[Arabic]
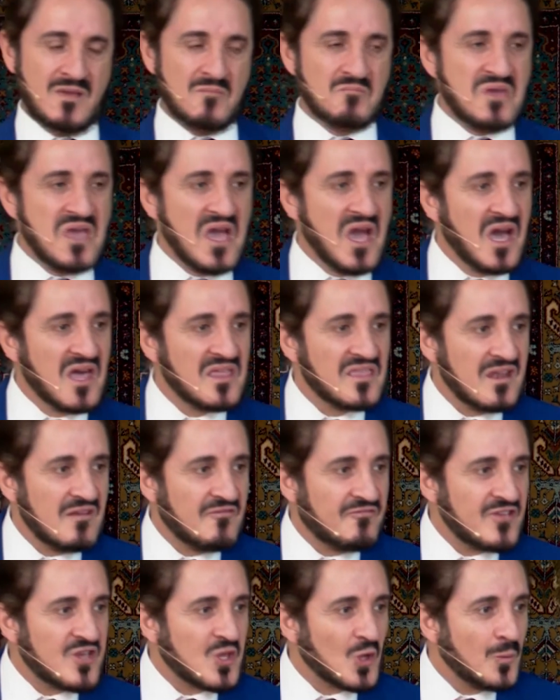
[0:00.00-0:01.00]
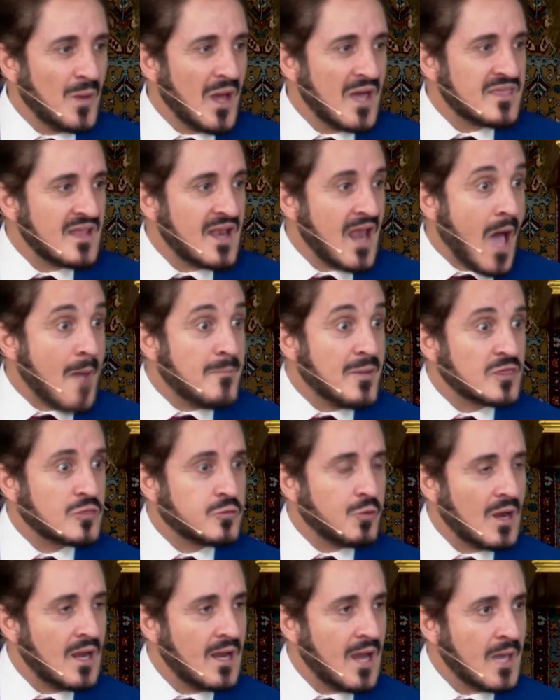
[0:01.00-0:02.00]
بهذا الفكر وبهذا
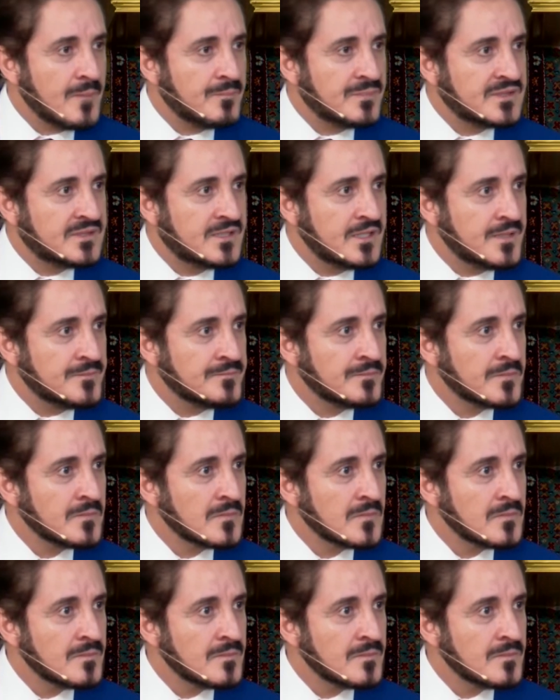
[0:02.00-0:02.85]
العبث واللعب بالدين